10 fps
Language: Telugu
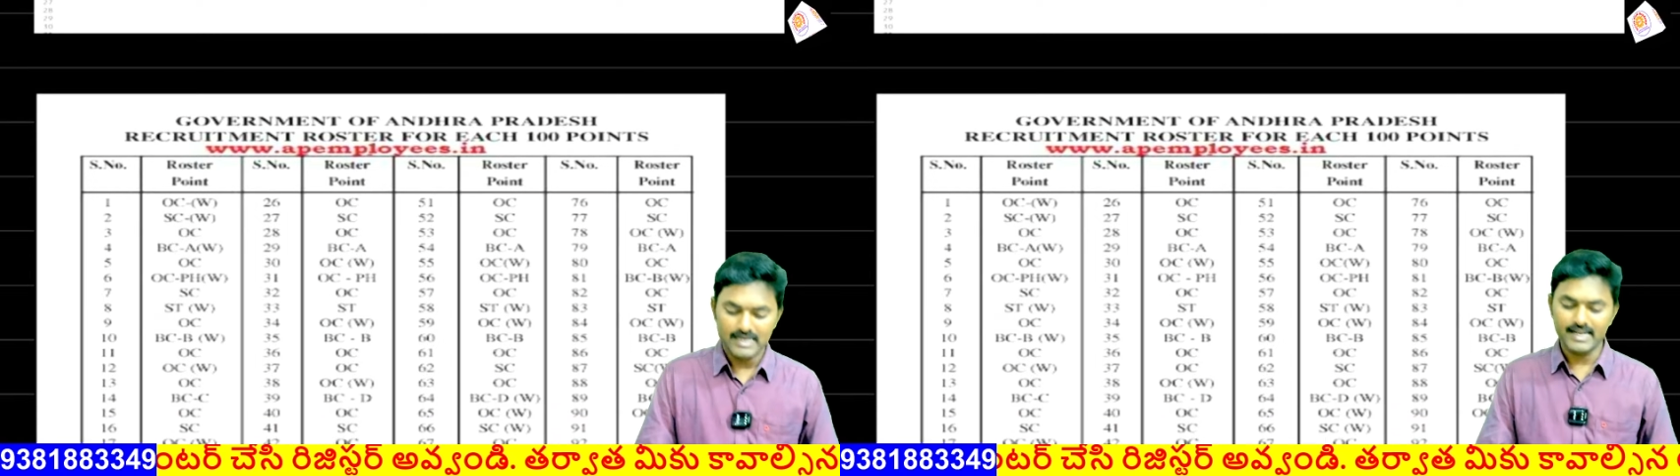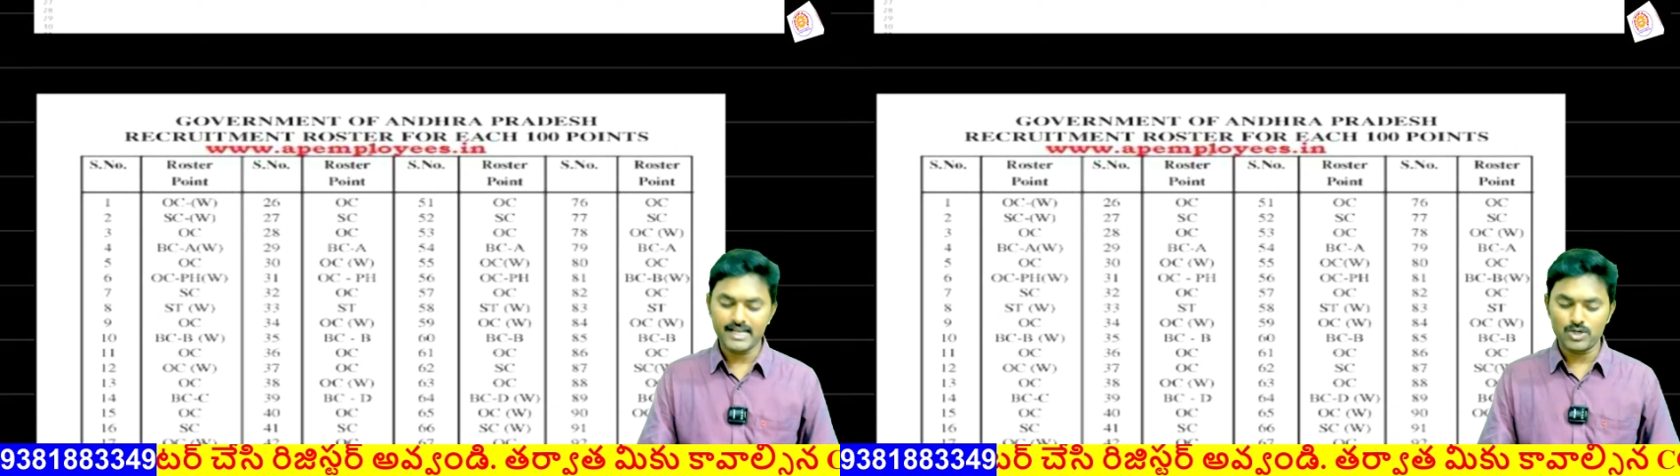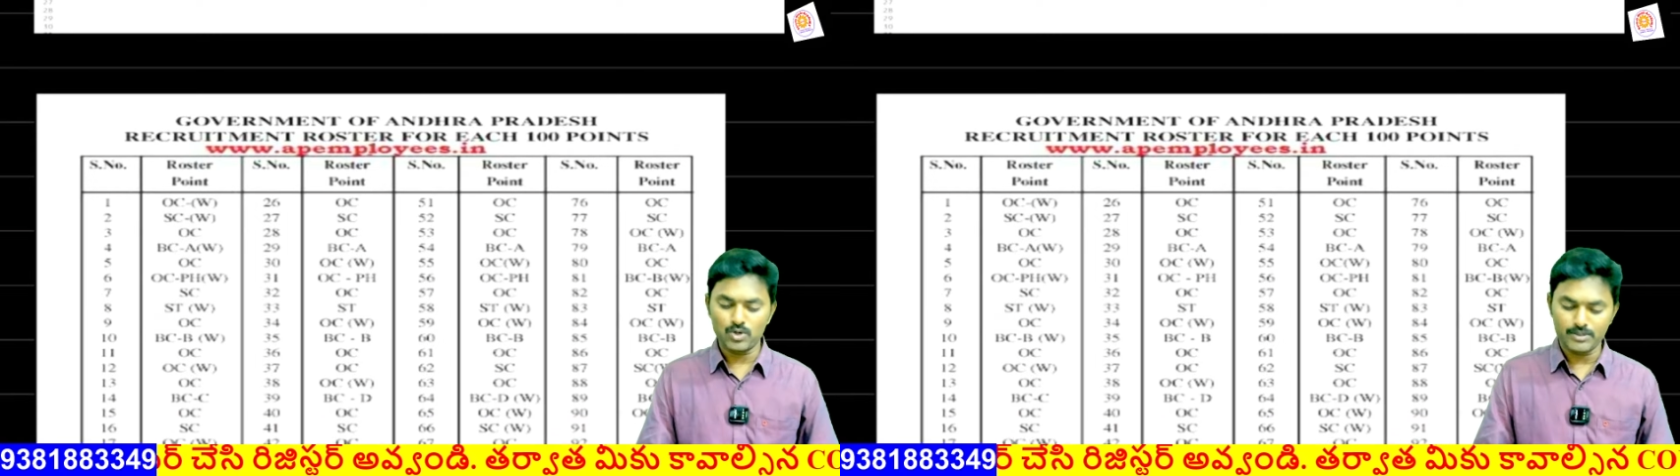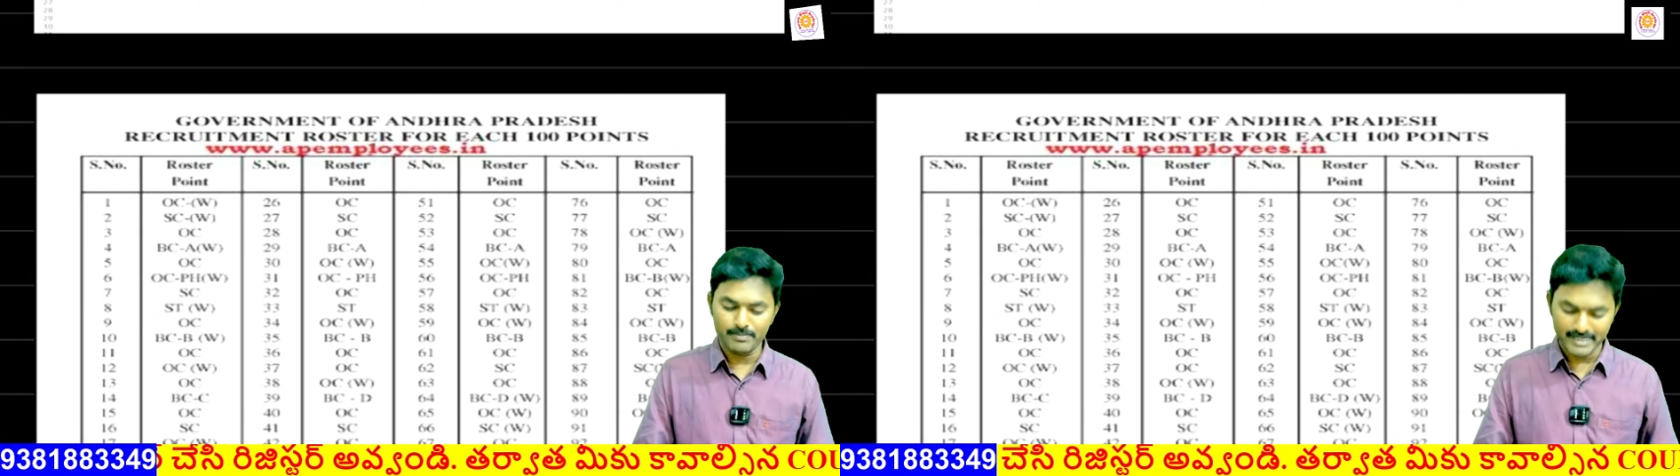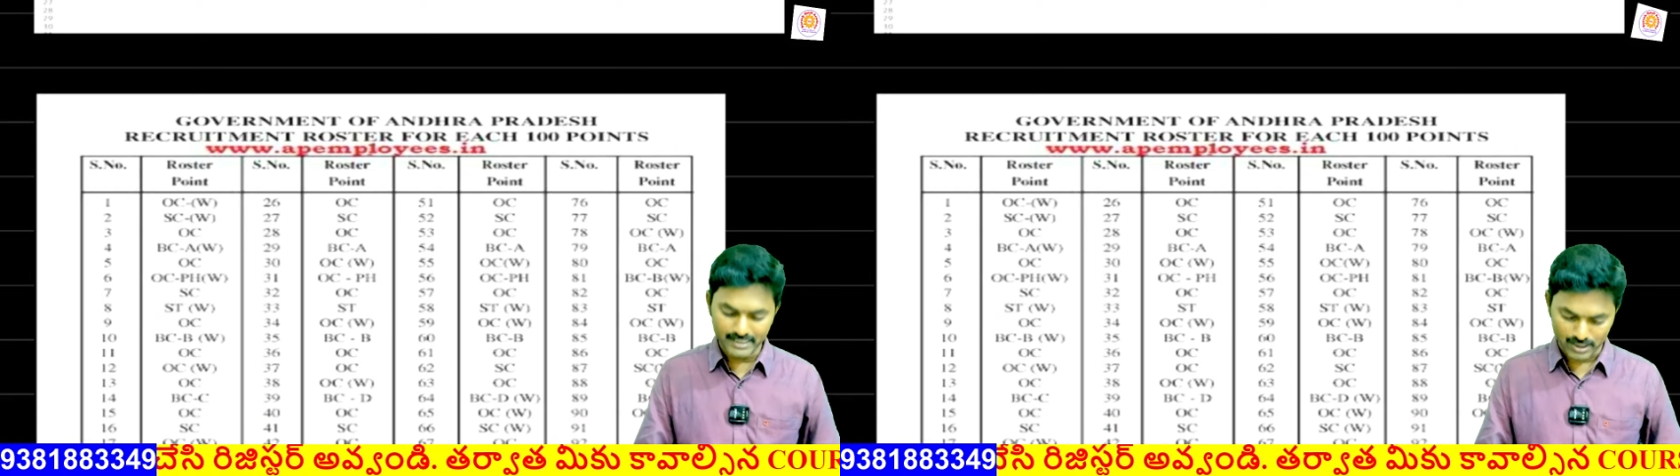
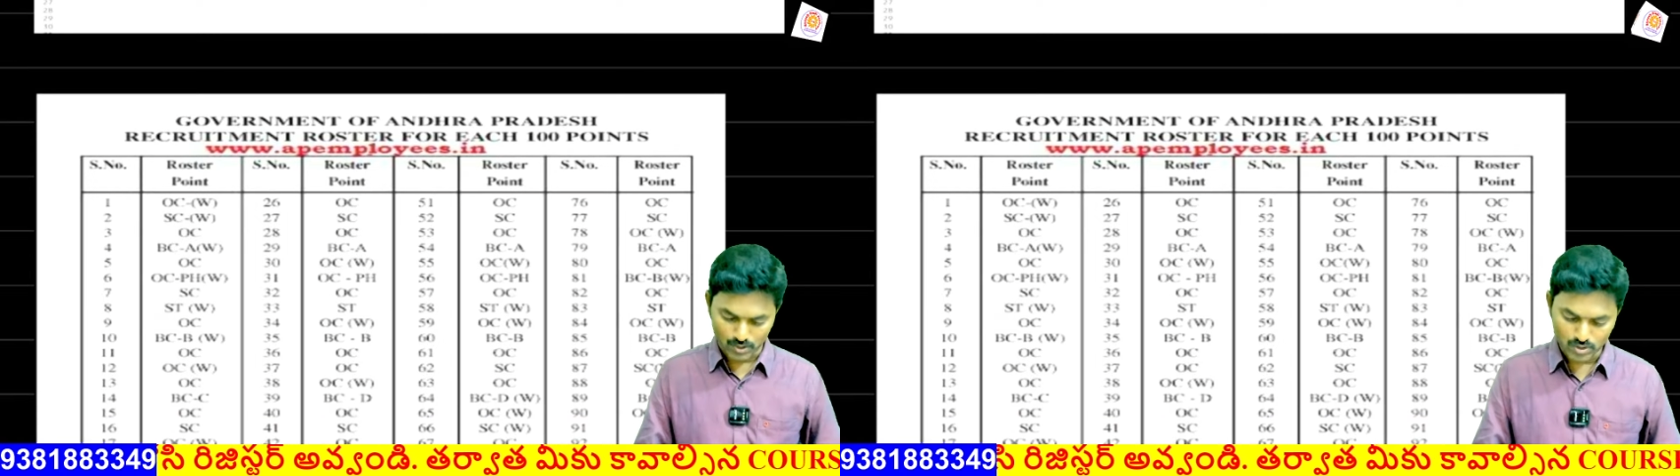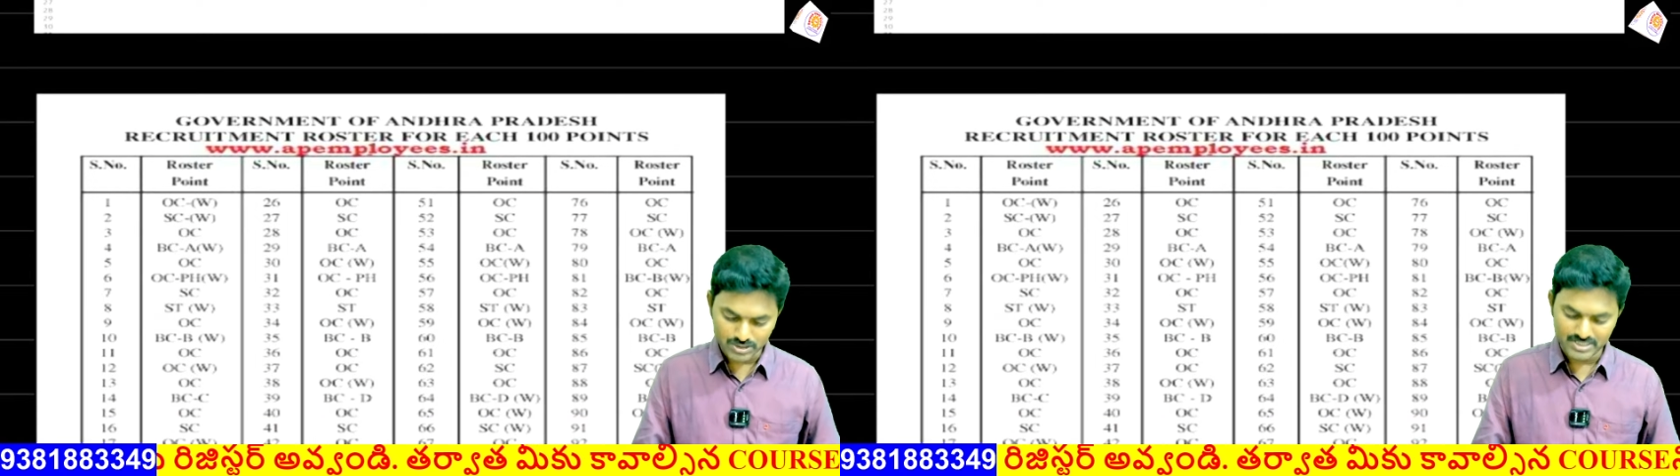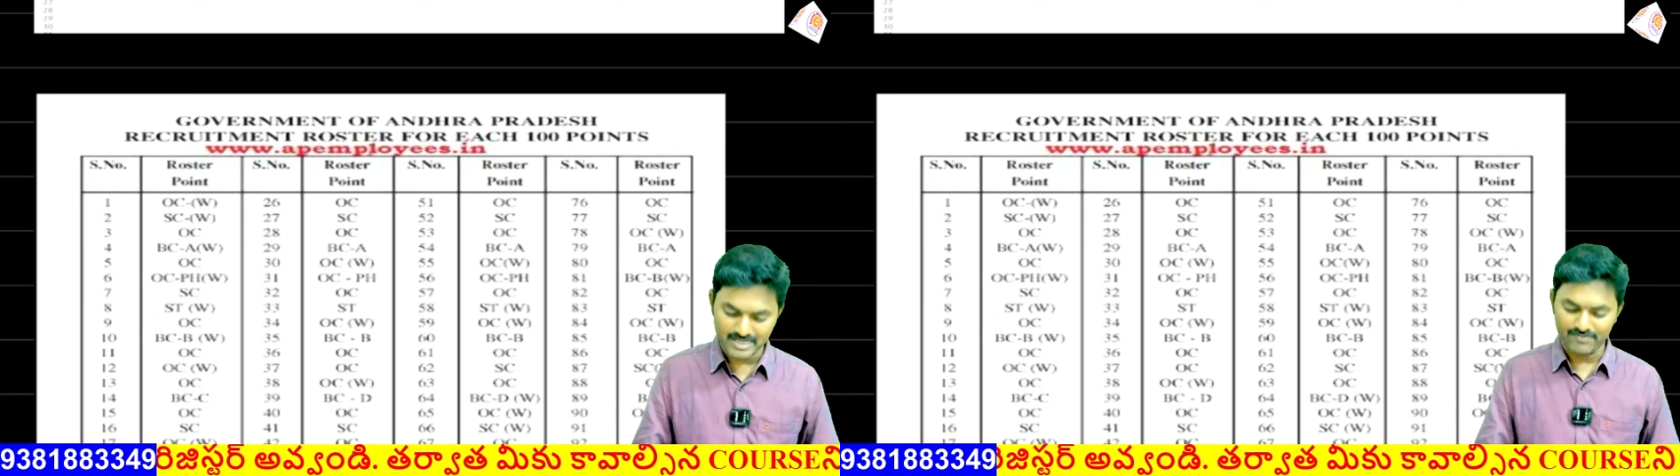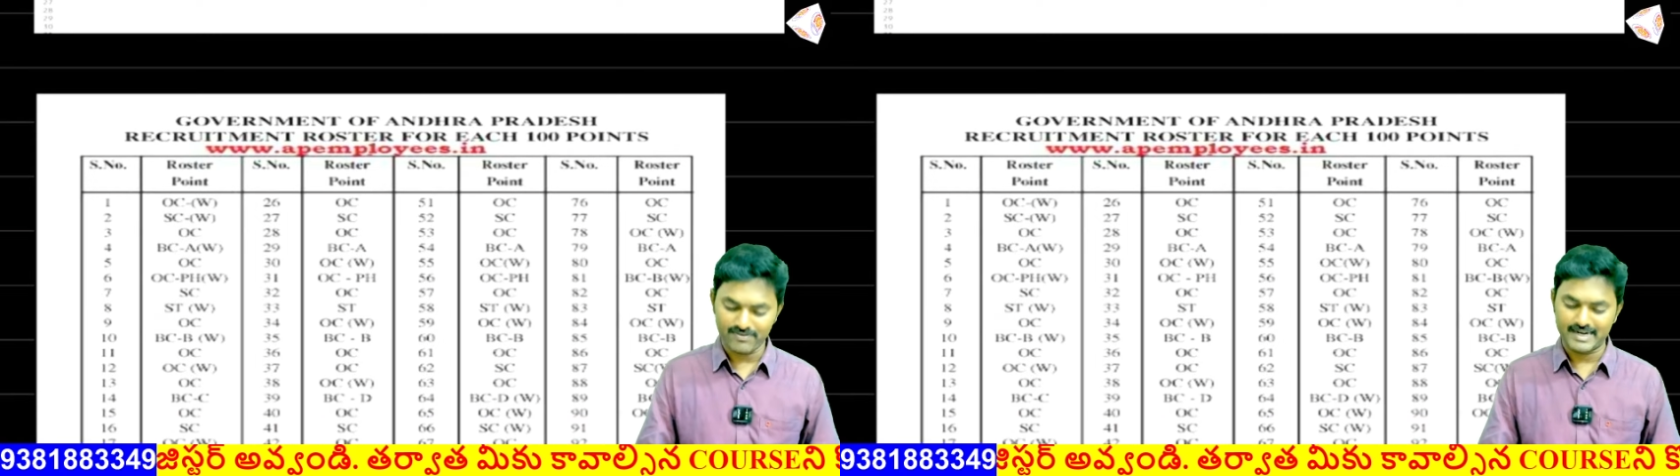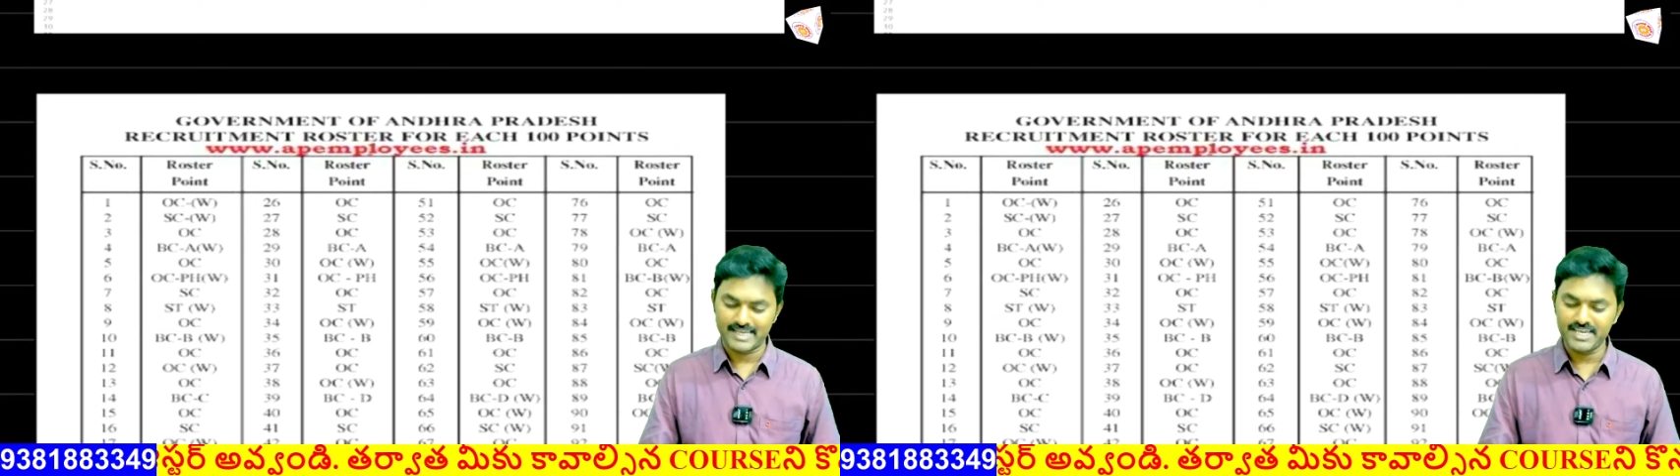రిక్రూట్మెంట్ రోస్టర్
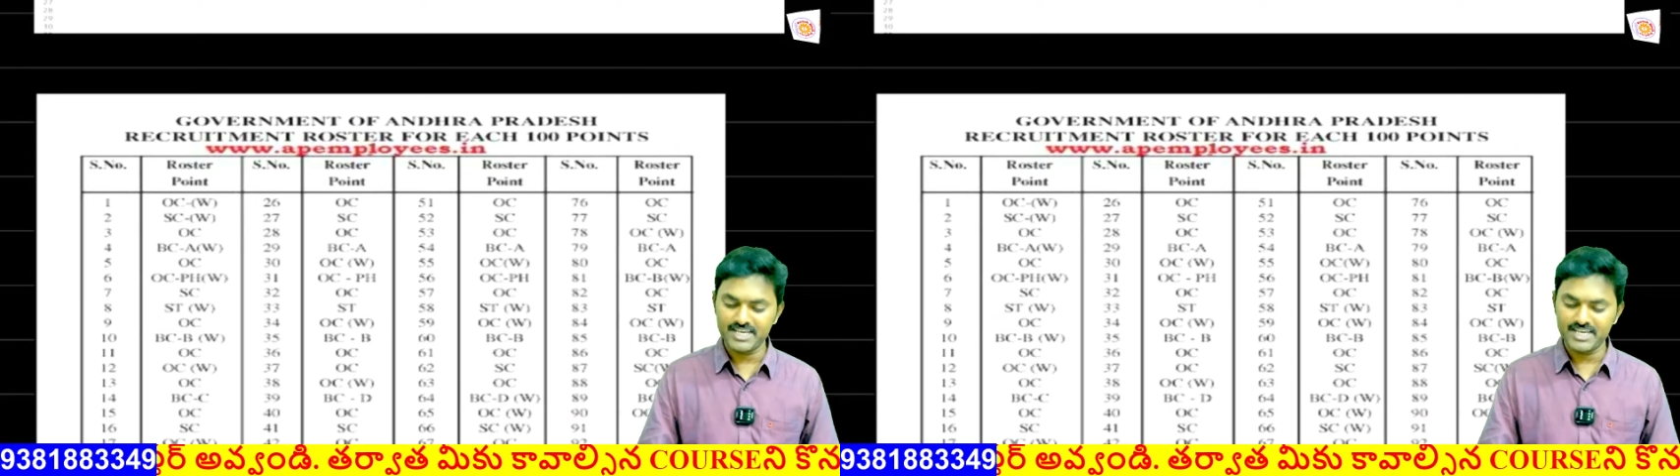ఫర్